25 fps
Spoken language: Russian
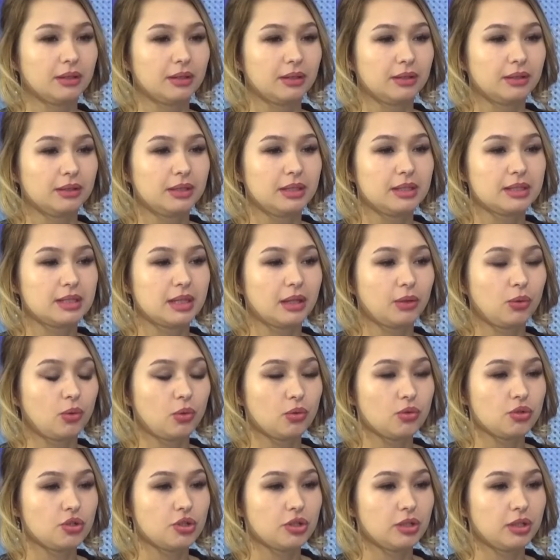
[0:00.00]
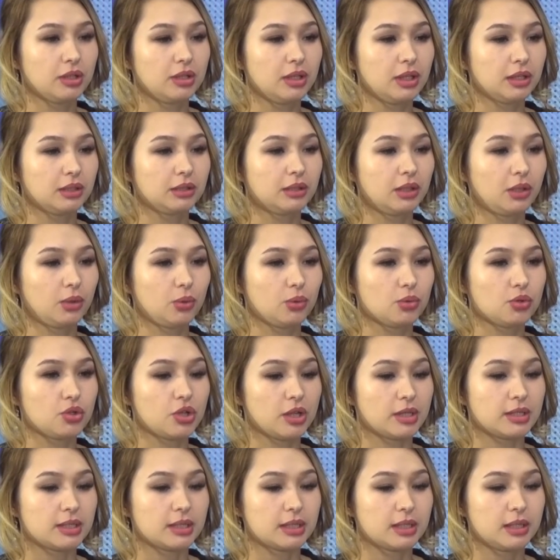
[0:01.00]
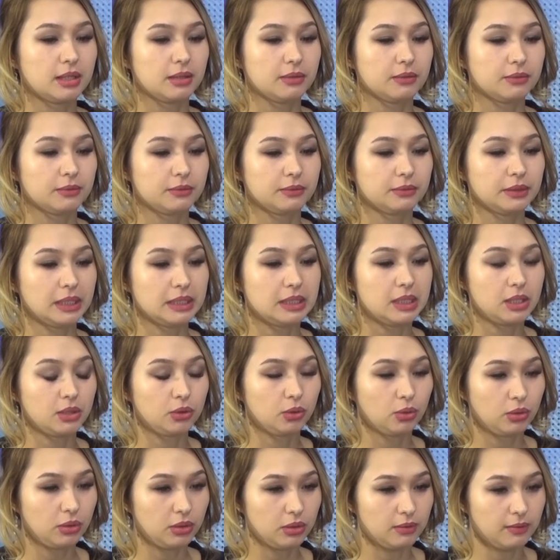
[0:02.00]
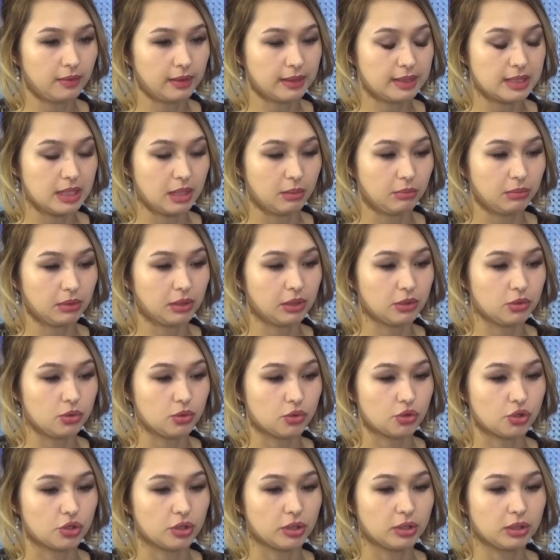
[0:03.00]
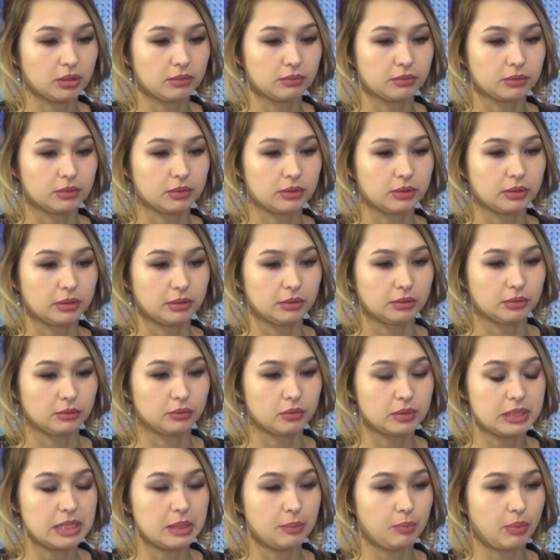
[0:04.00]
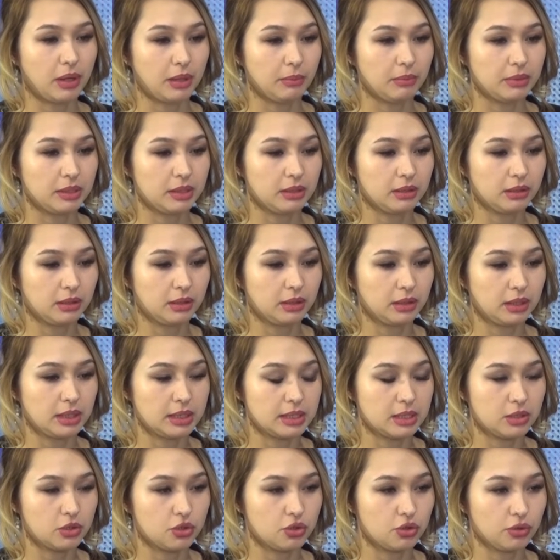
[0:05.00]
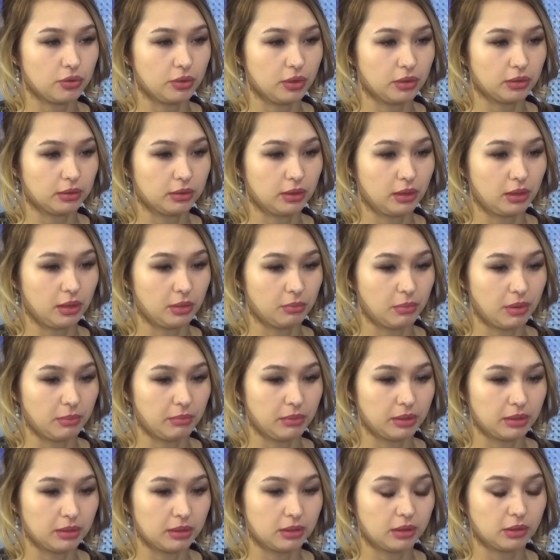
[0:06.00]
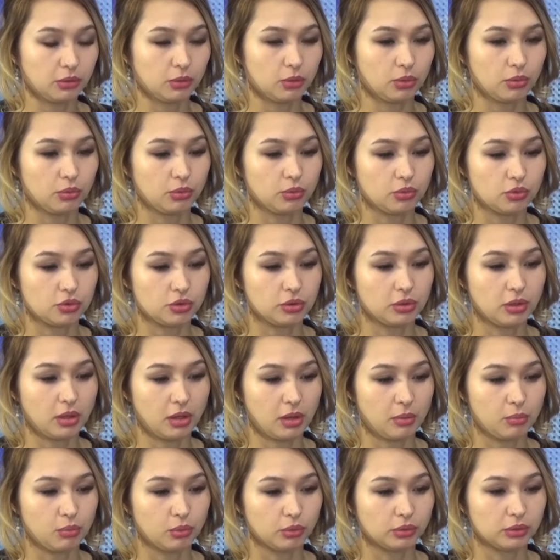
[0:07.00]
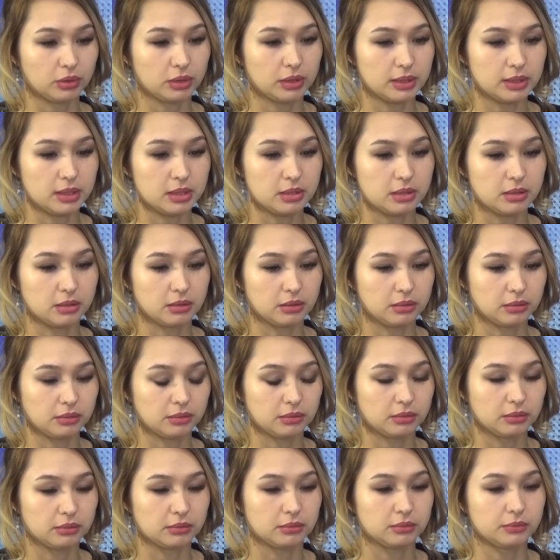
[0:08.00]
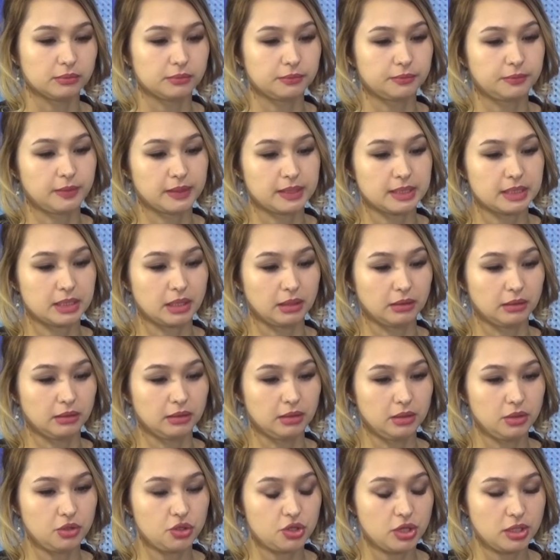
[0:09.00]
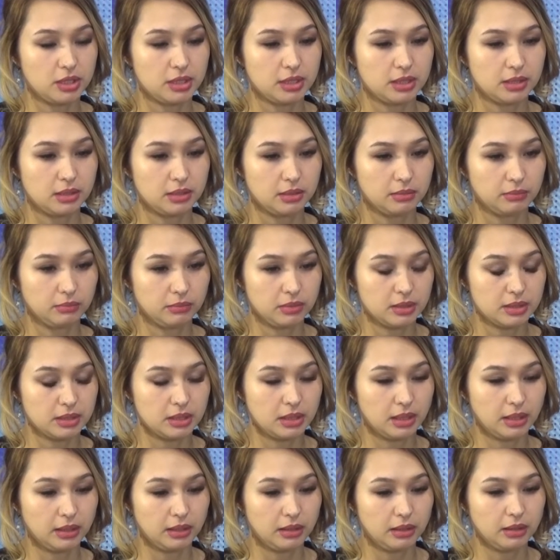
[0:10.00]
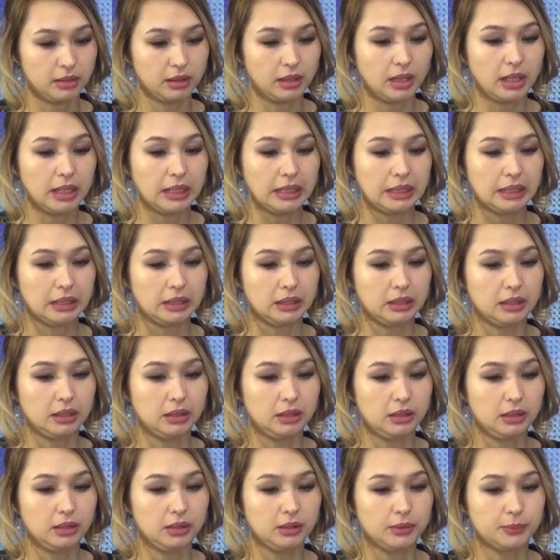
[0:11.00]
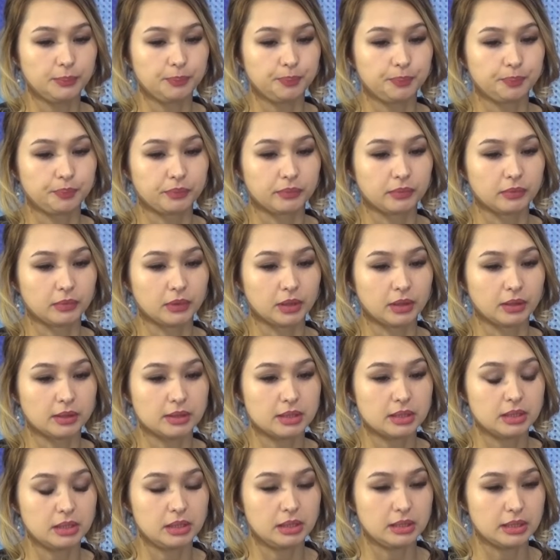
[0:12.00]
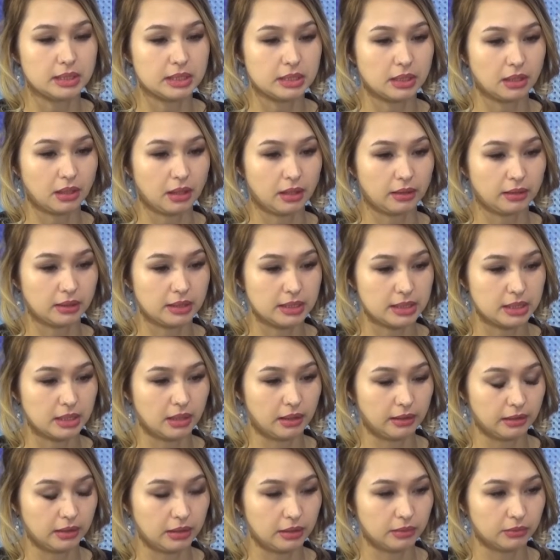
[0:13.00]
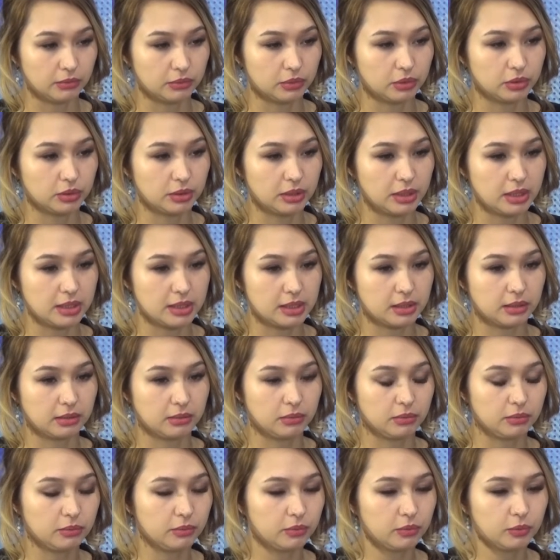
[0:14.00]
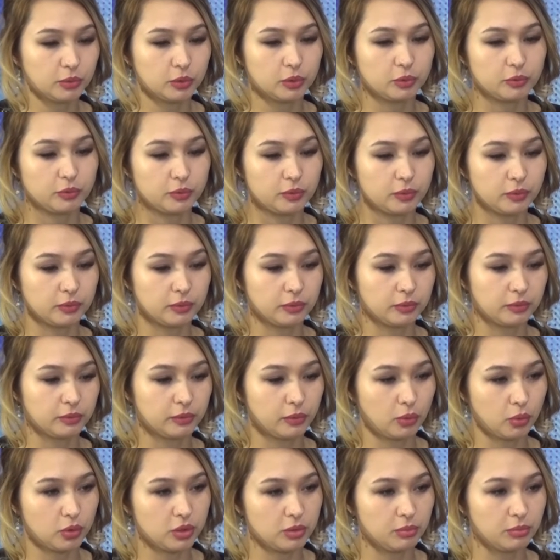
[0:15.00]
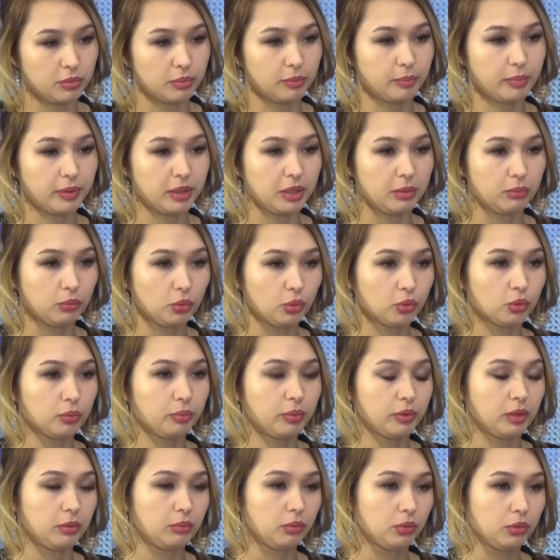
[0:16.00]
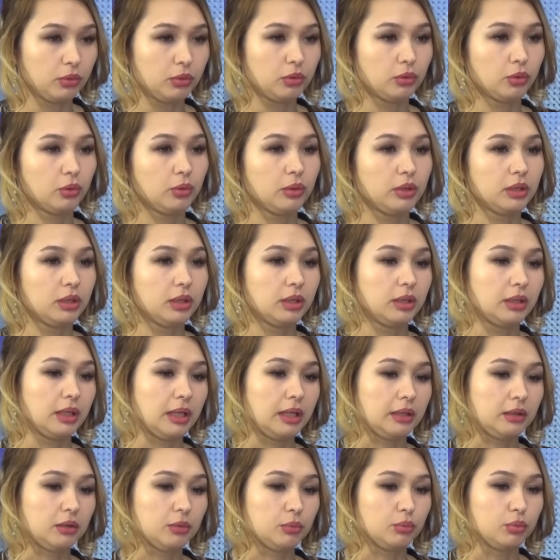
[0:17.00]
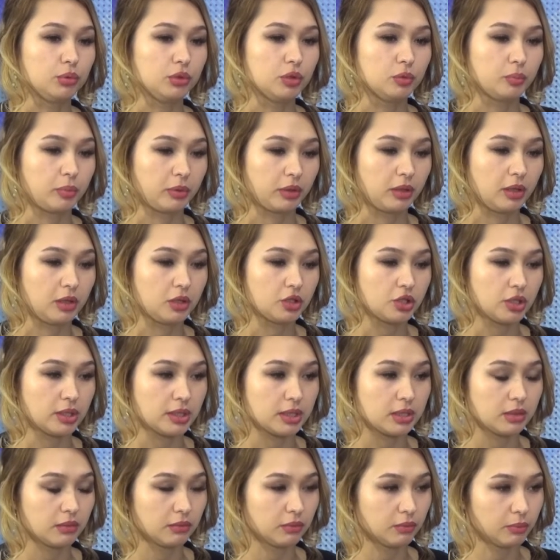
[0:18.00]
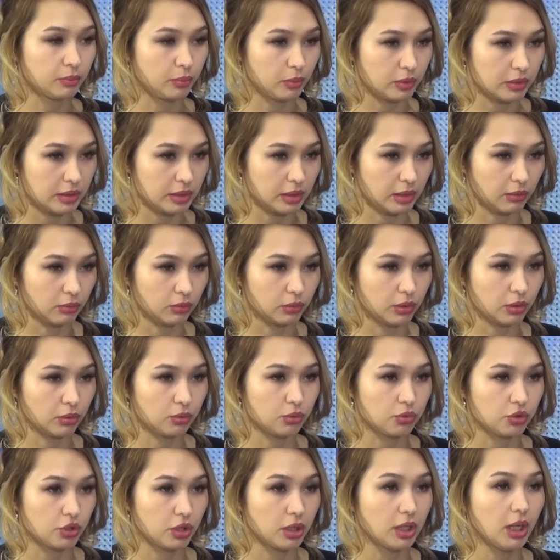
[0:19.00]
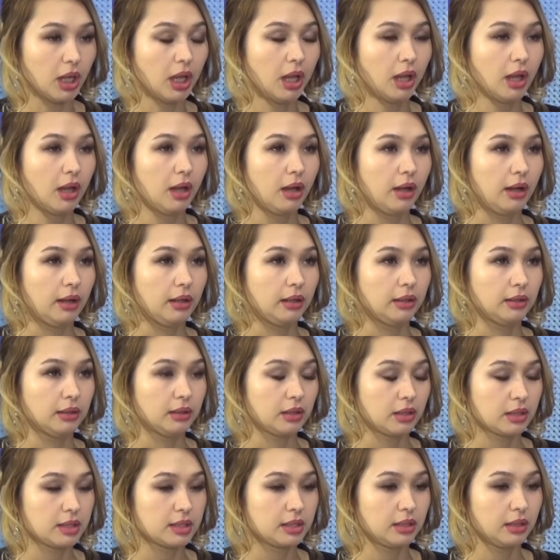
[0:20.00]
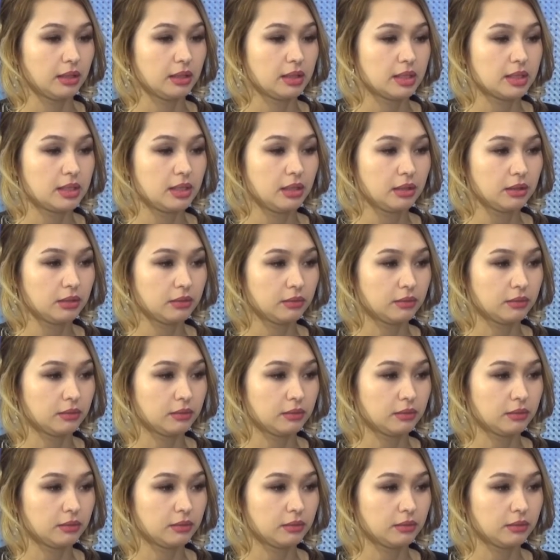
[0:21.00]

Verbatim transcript: не закончены некоторые участки на территории Дворца молодежи. Это вот э, возле памятника есть еще некоторые моменты, которые нужно доработать э, в фасадной части здания и с тыльной стороны здания. Вот есть вот вроде бы понемногу-понемногу, но это будет продолжаться после того, как уже а, растает снег